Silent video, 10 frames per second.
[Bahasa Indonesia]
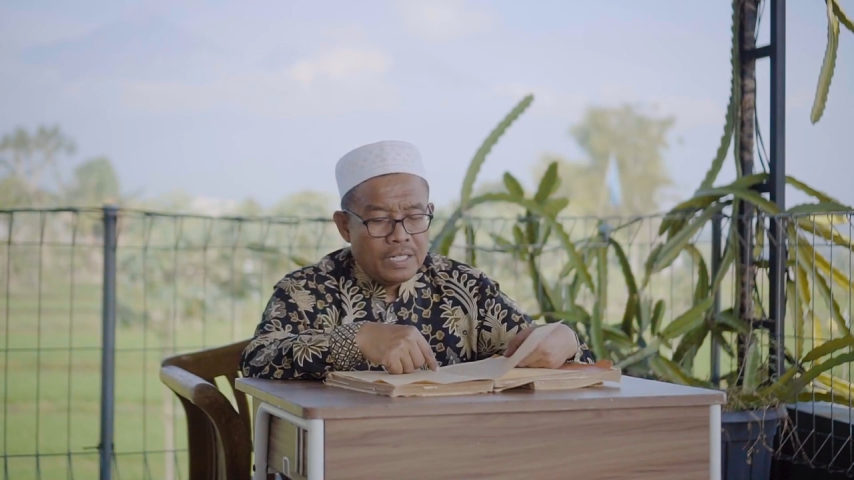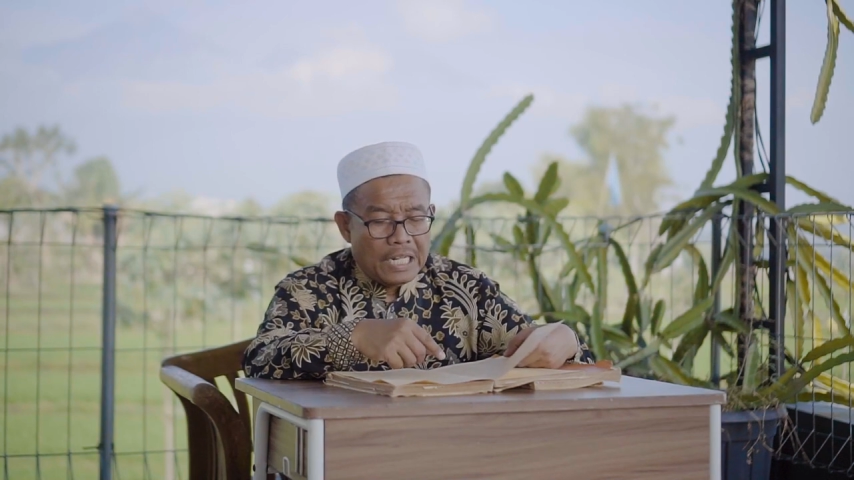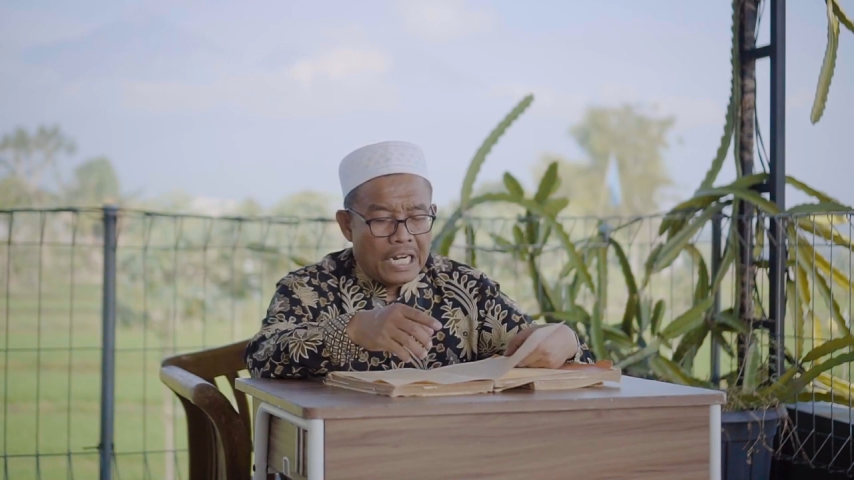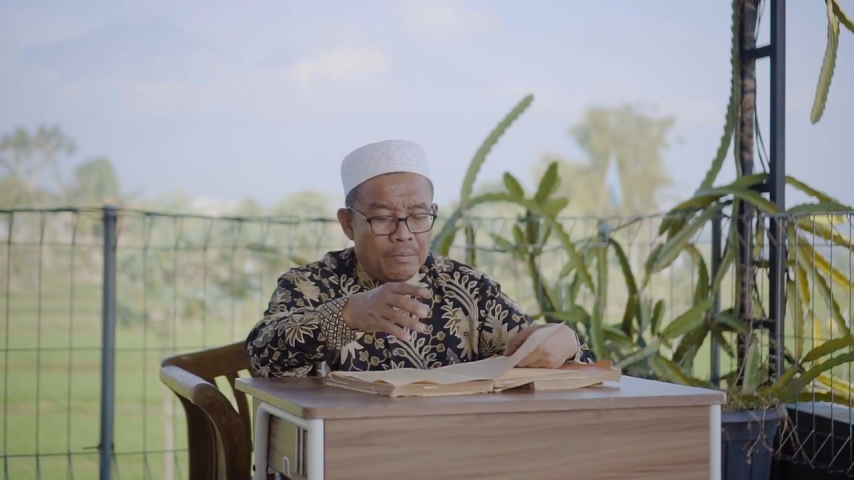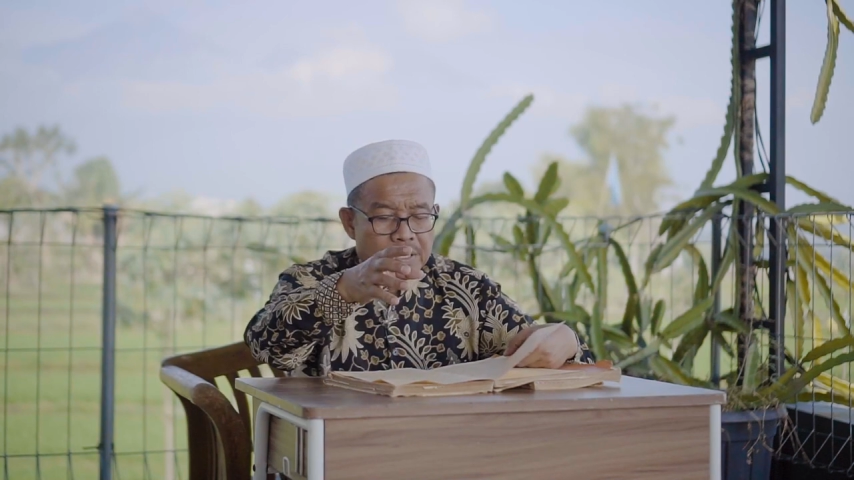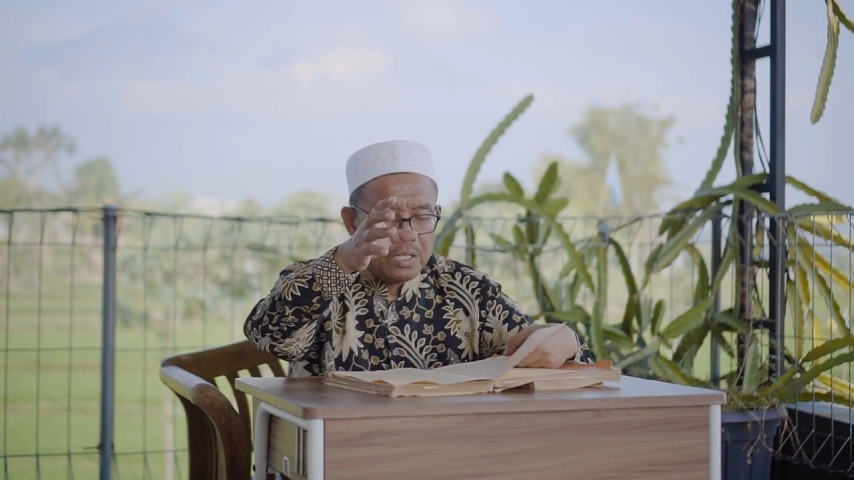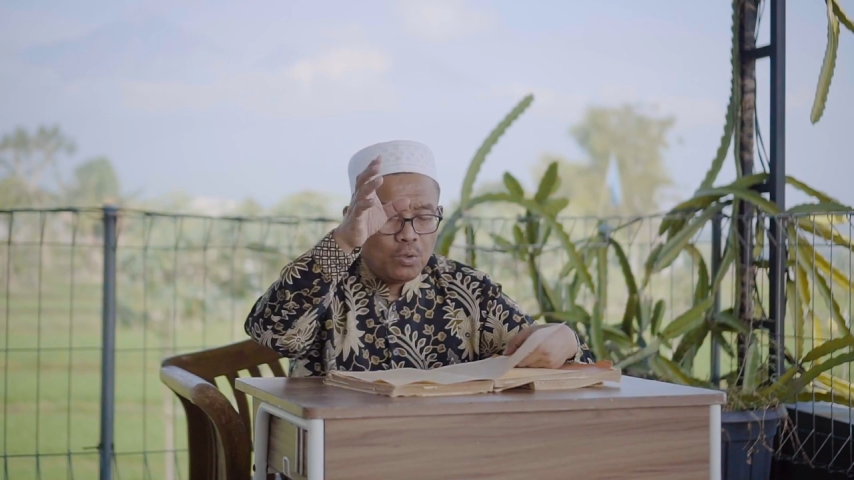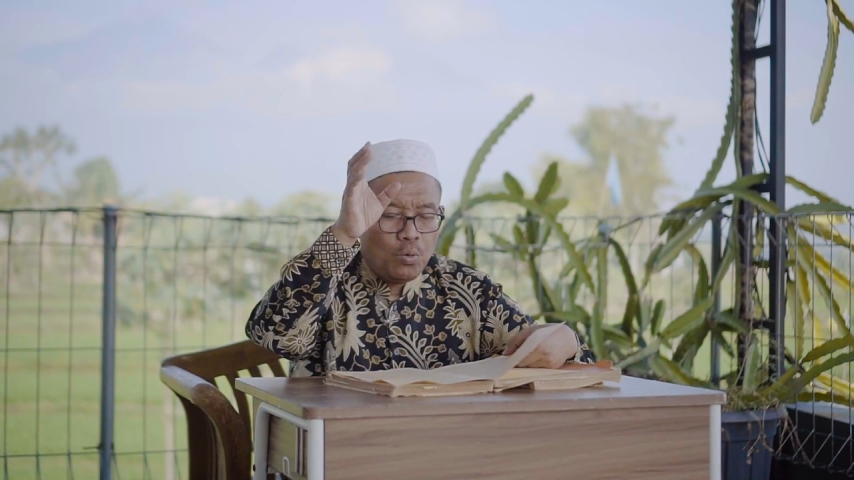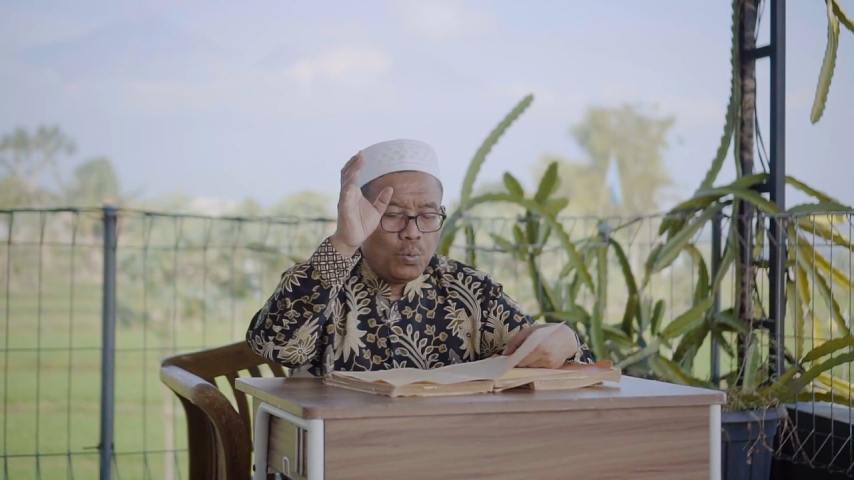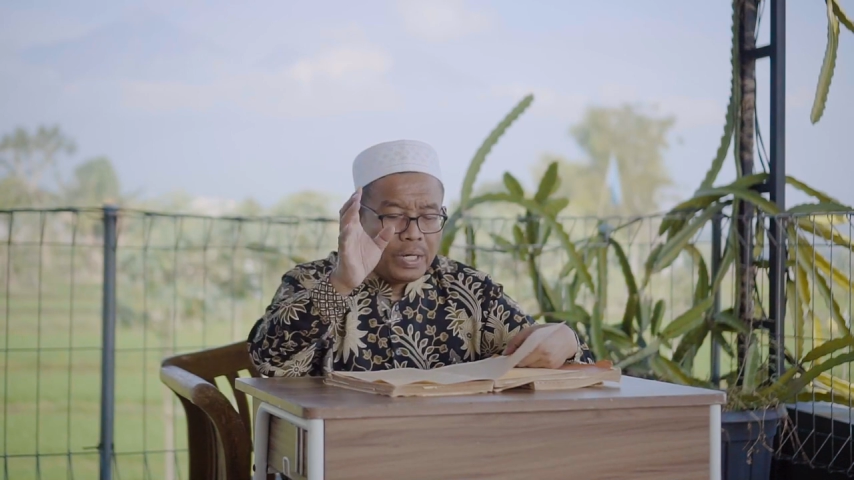Dalam
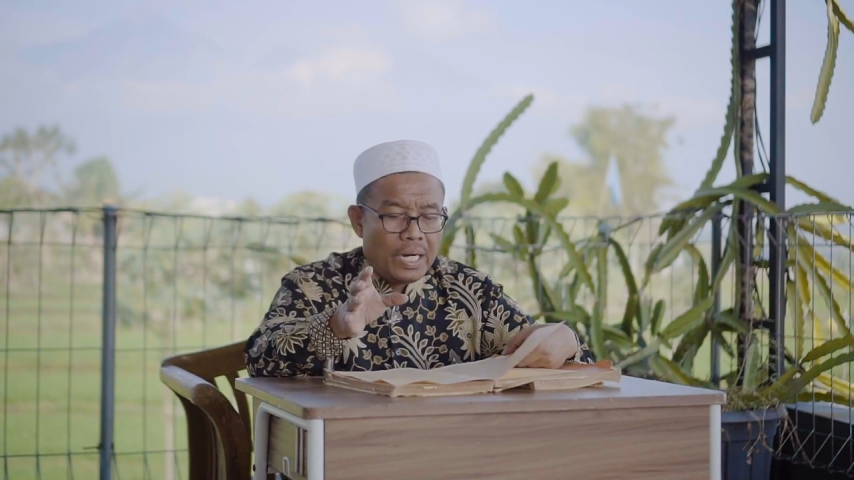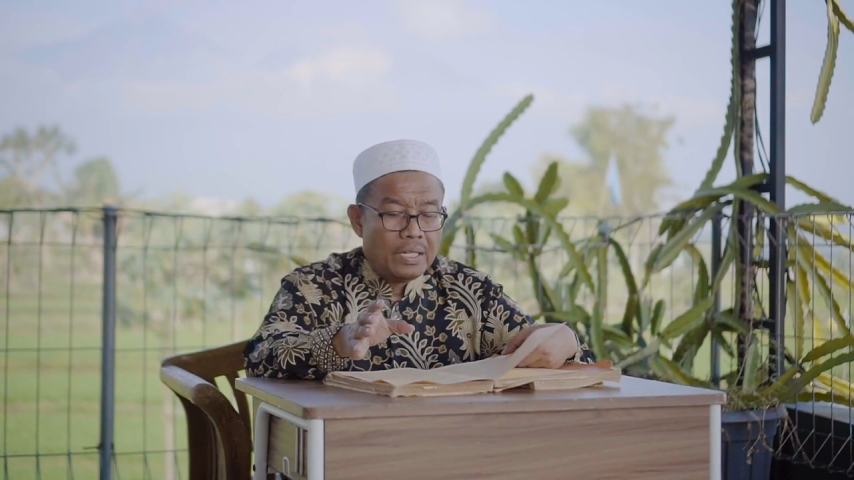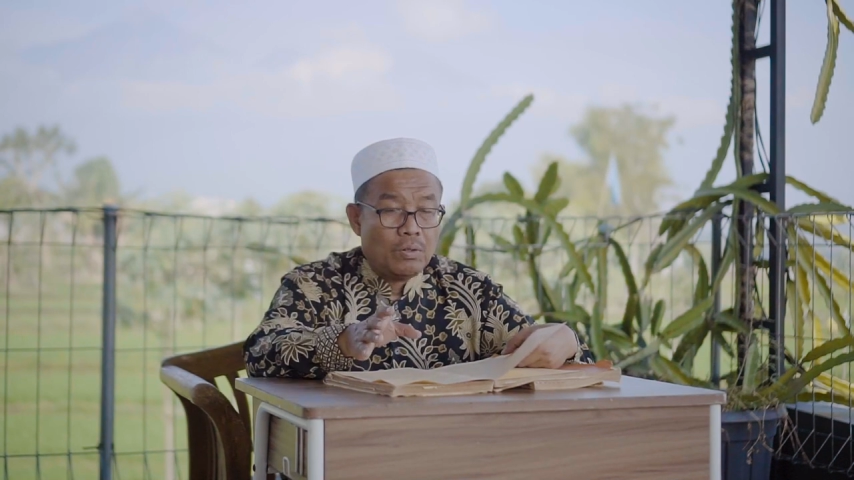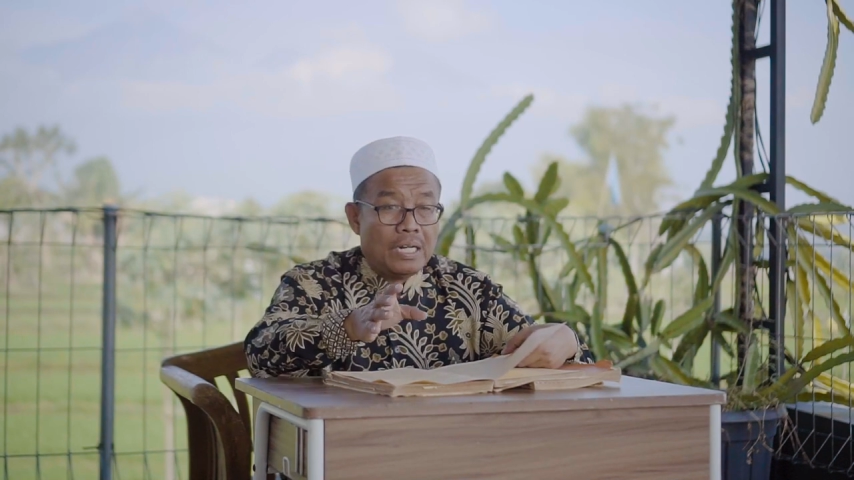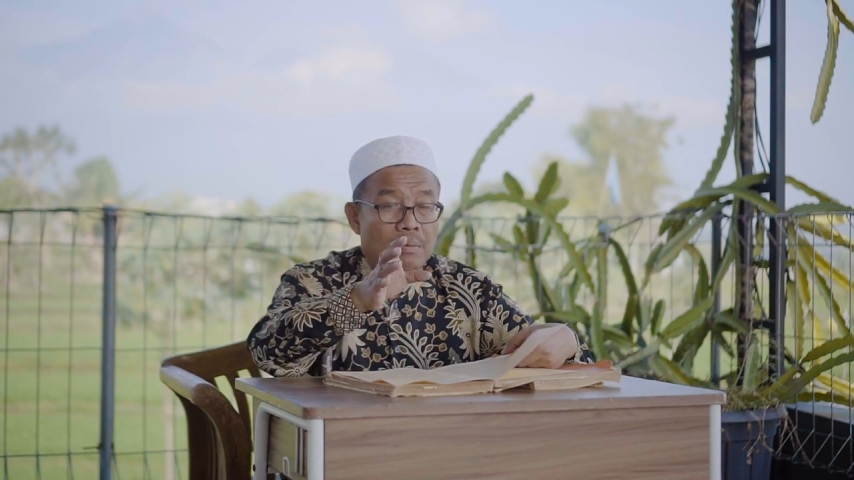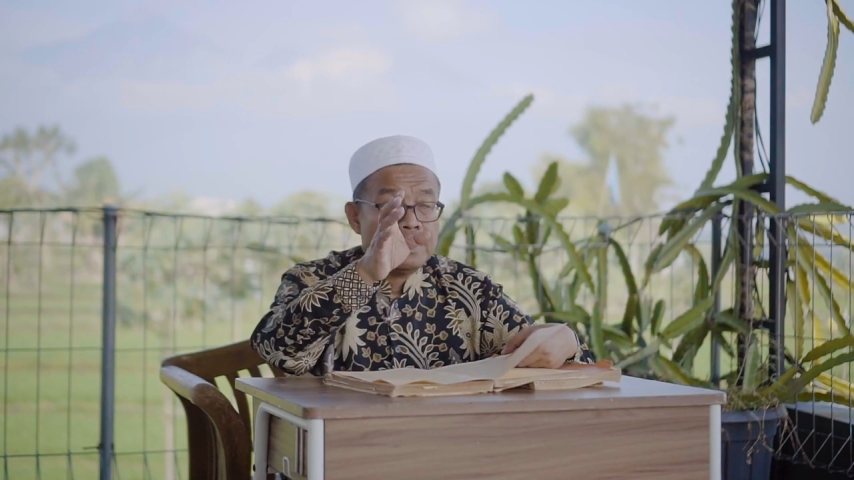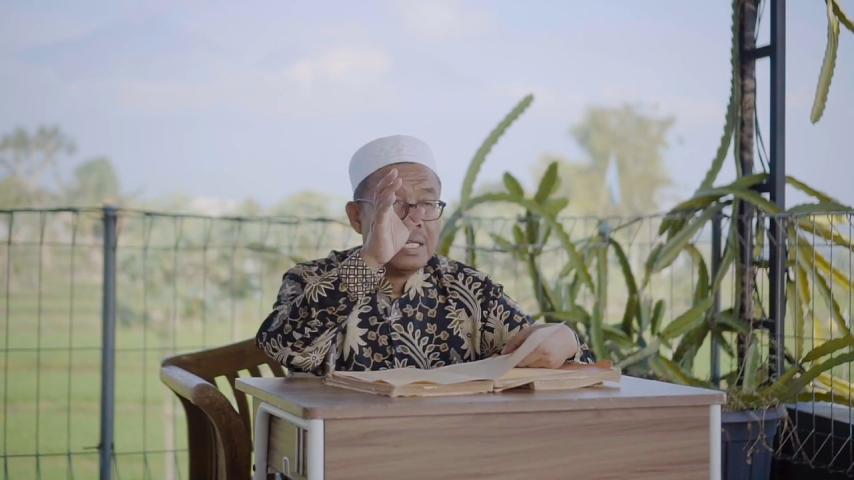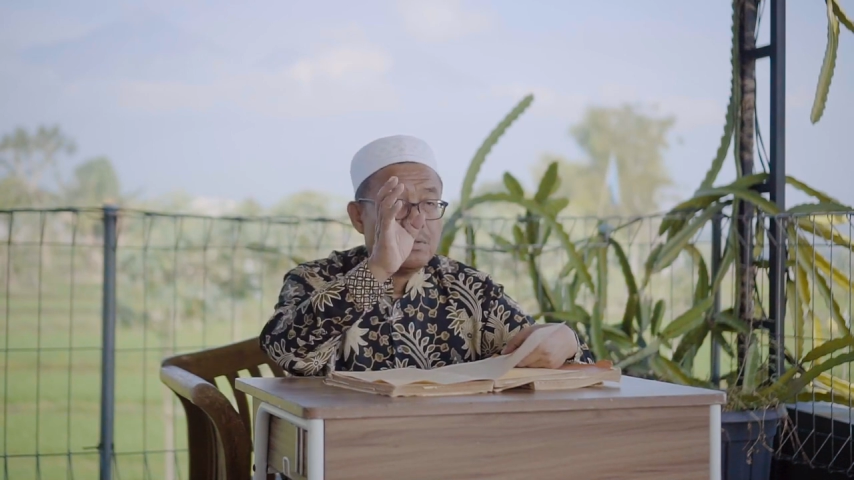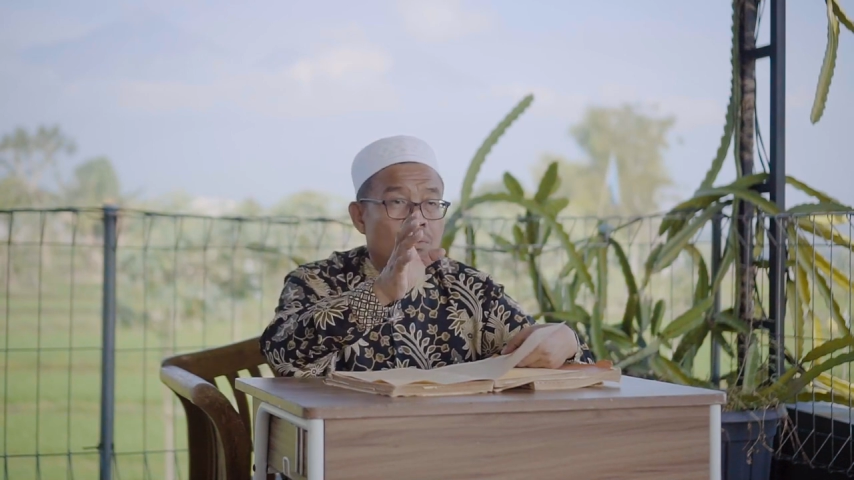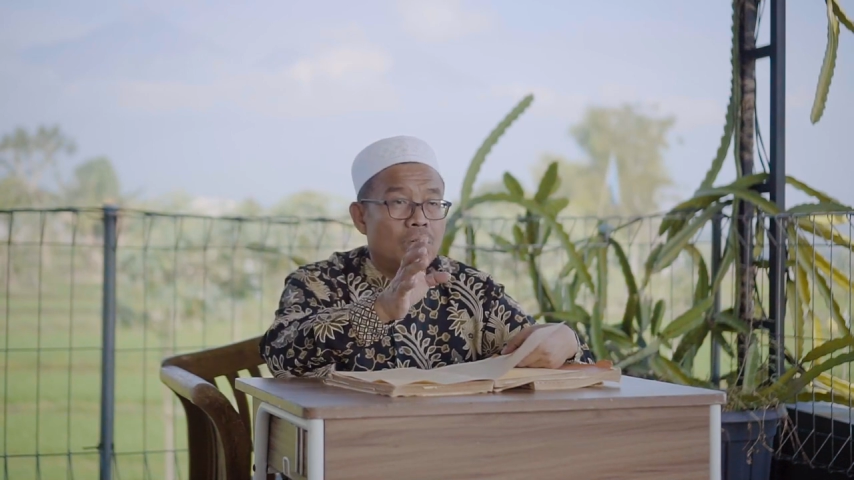satu kuburan atau dalam
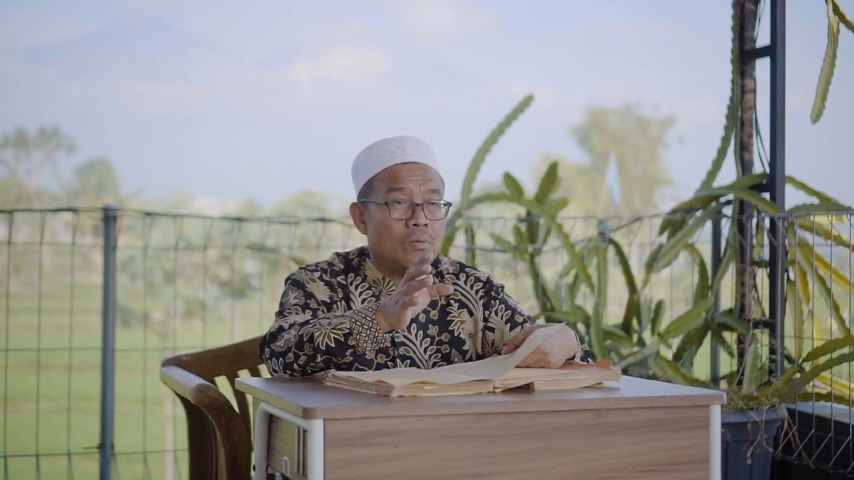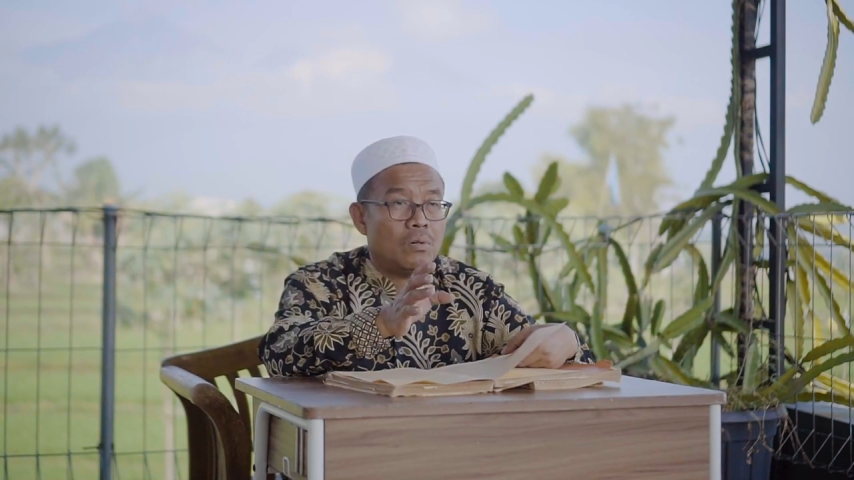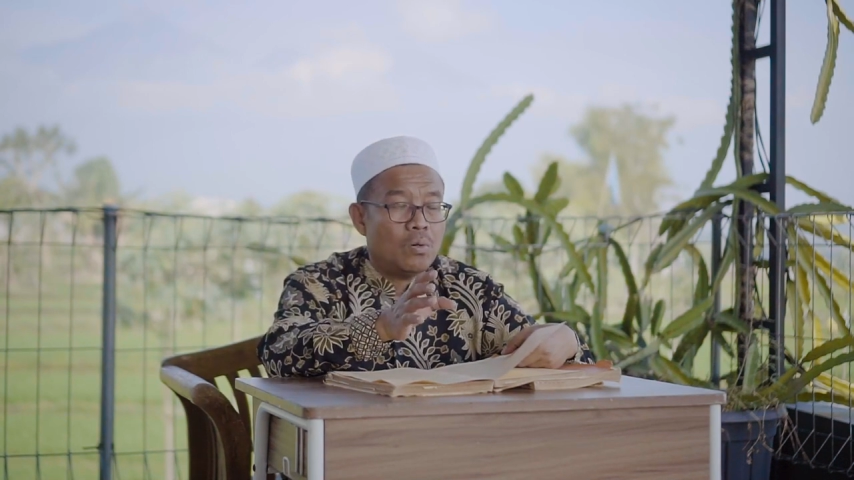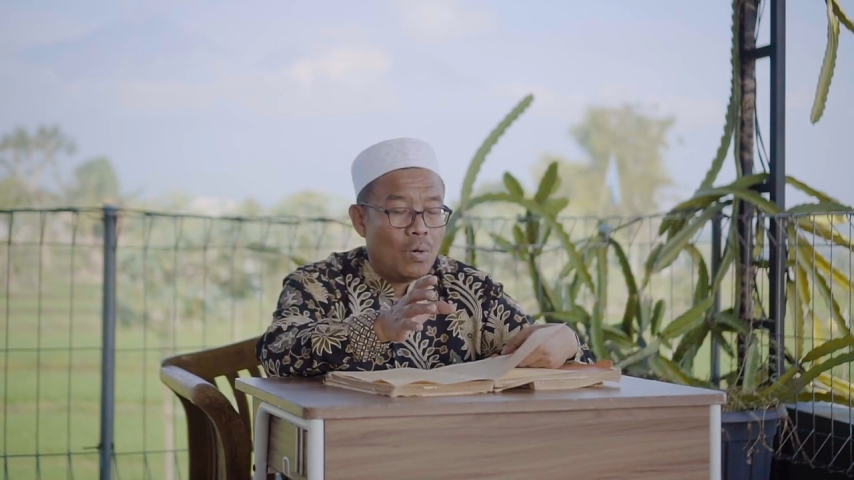satu